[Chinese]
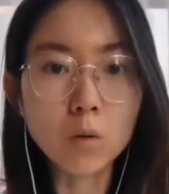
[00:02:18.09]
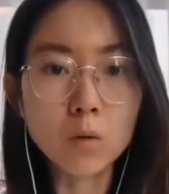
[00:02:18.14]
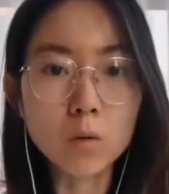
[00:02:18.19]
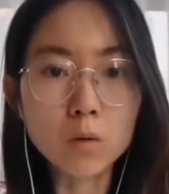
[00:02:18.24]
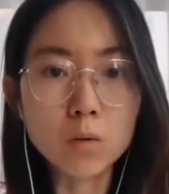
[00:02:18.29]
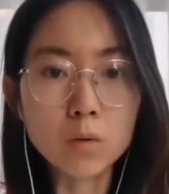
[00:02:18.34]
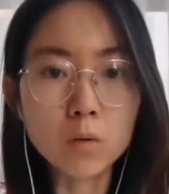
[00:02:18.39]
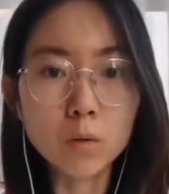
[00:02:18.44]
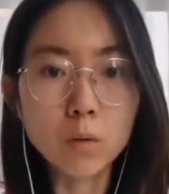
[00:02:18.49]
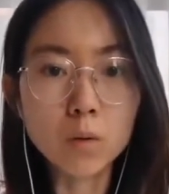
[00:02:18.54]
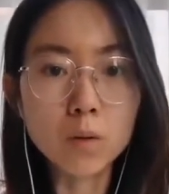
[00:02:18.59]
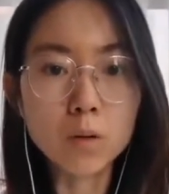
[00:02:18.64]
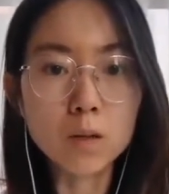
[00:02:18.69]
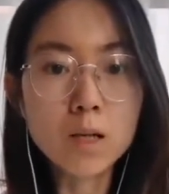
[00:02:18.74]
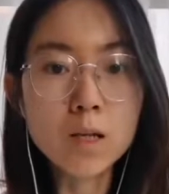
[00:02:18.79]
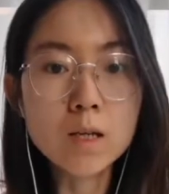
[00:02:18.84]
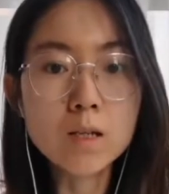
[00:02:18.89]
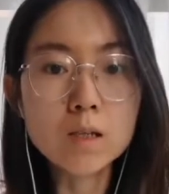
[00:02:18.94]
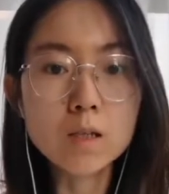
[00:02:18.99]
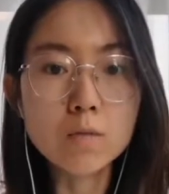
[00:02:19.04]
会会
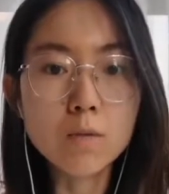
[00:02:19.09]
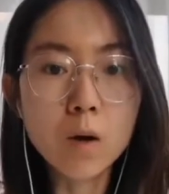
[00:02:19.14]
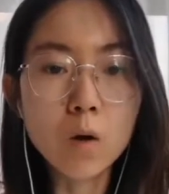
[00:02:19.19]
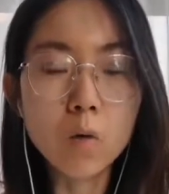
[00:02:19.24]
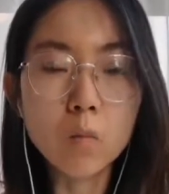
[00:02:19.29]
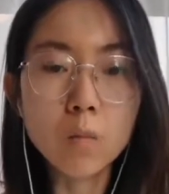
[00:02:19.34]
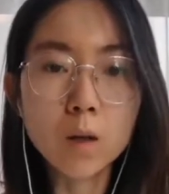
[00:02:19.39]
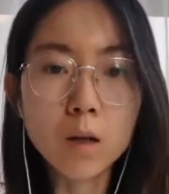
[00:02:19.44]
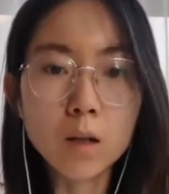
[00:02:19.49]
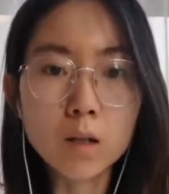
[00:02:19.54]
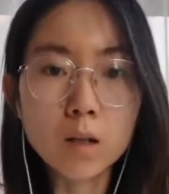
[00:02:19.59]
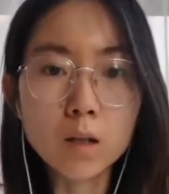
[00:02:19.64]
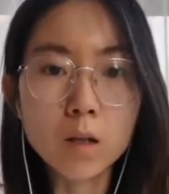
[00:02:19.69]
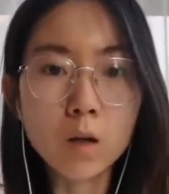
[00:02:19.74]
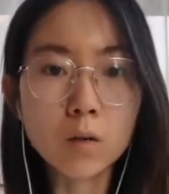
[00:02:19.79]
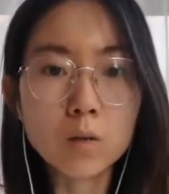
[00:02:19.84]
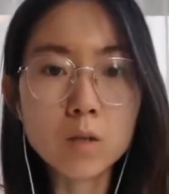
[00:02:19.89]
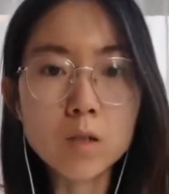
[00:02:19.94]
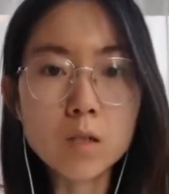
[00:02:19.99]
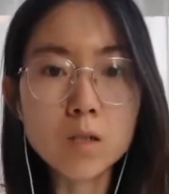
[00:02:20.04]
激发我们很
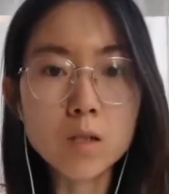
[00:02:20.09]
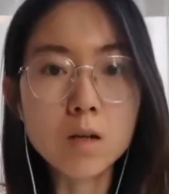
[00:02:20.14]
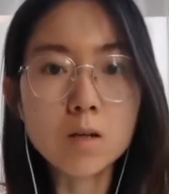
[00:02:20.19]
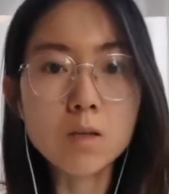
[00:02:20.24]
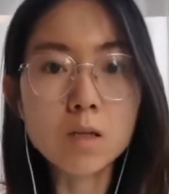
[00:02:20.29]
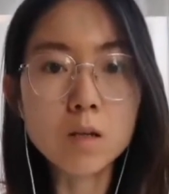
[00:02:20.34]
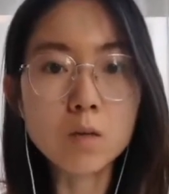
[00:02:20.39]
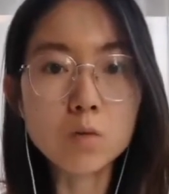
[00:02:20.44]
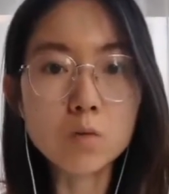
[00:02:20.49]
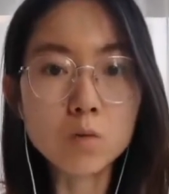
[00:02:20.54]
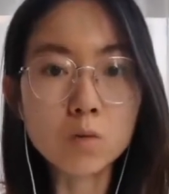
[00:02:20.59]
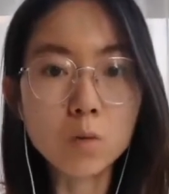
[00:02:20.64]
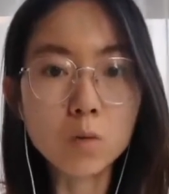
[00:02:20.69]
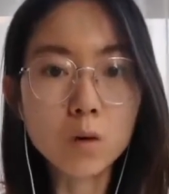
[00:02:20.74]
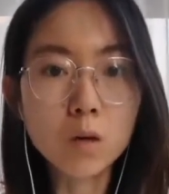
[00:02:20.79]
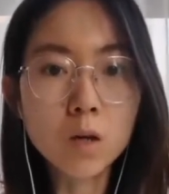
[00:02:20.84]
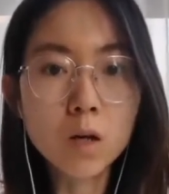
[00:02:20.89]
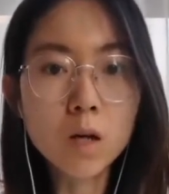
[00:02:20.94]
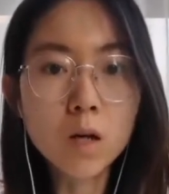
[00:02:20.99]
高的肾上腺素。